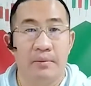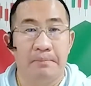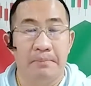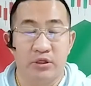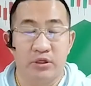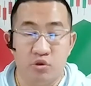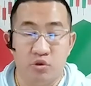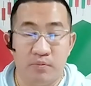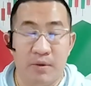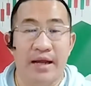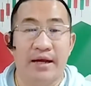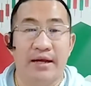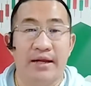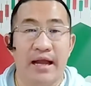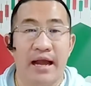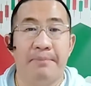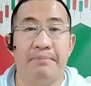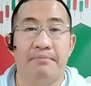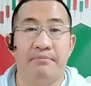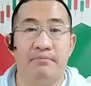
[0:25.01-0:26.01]
ปัจจุบันค
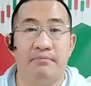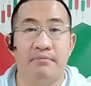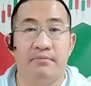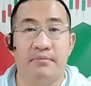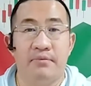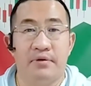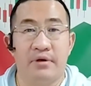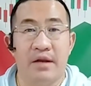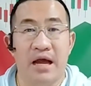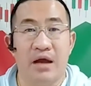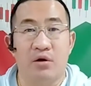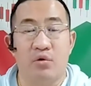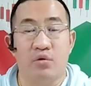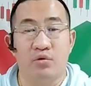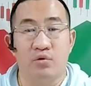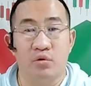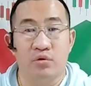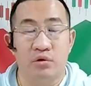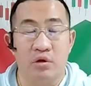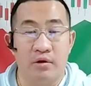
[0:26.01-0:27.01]
รับ นักลง
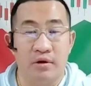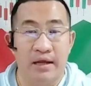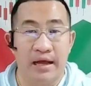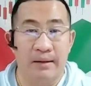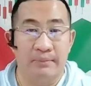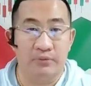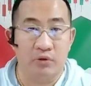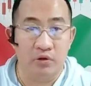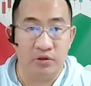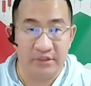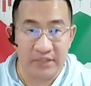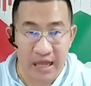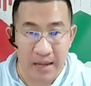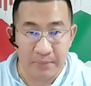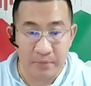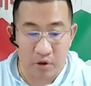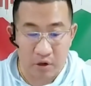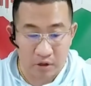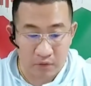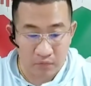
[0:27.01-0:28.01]
ทุนทองคำต้องทราบ
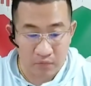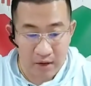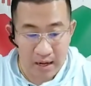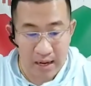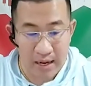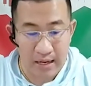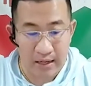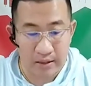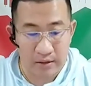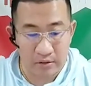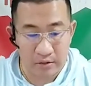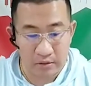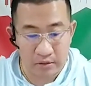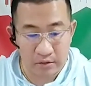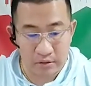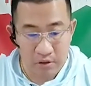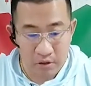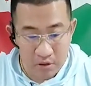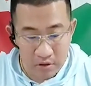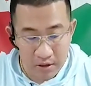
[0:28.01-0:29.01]
ก่อนว่า
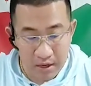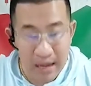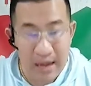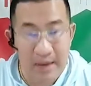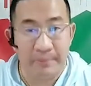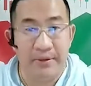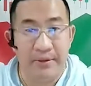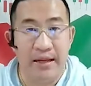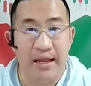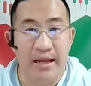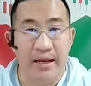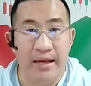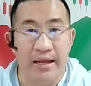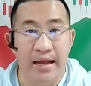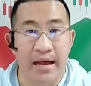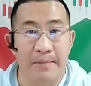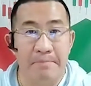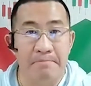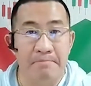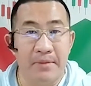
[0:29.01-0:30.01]
ทองคำเนี่ยนะ
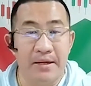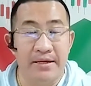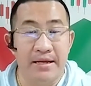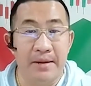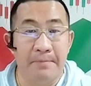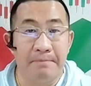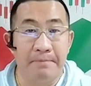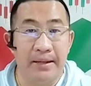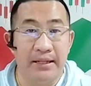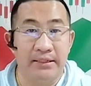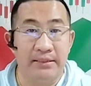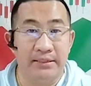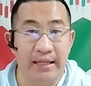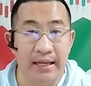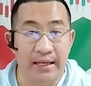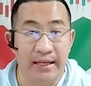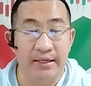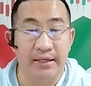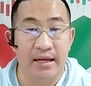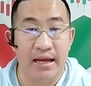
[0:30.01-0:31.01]
ครับมันยังเป็นเท
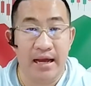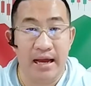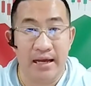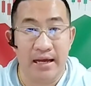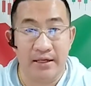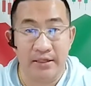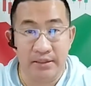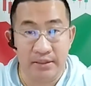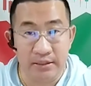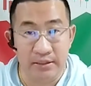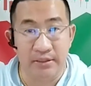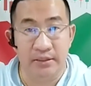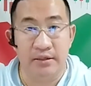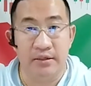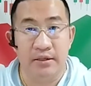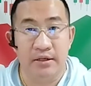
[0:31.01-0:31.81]
นขาขึ้น